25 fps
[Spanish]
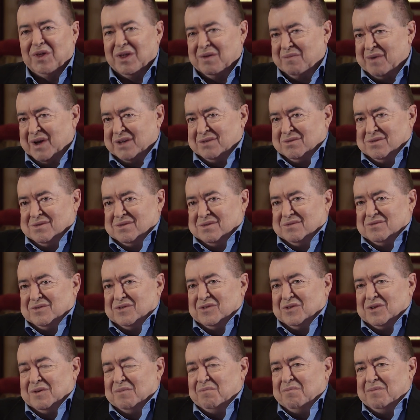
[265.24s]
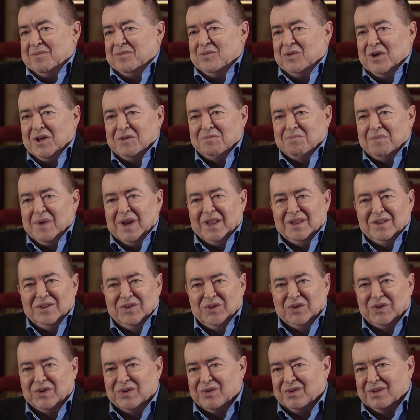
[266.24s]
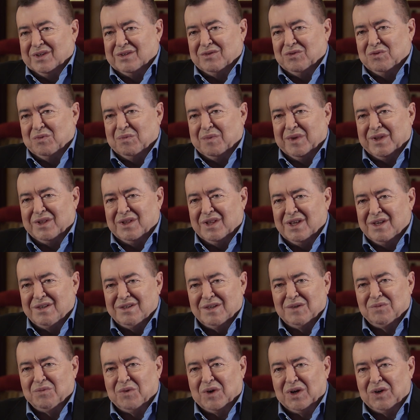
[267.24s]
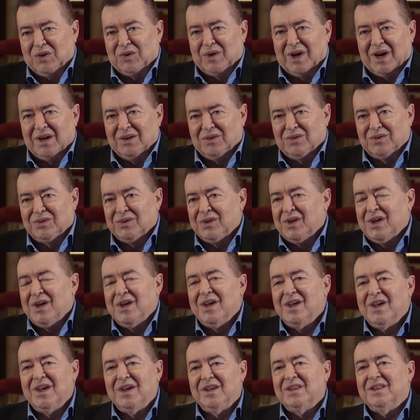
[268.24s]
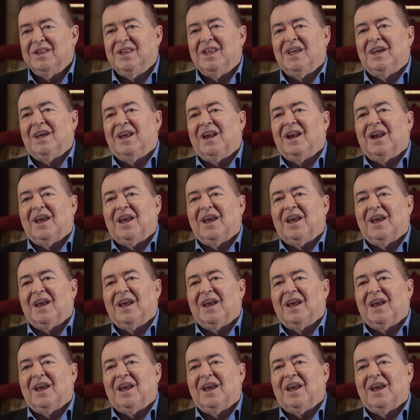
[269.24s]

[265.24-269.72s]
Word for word: además con unos, un esplendor estupendísimo a lo largo de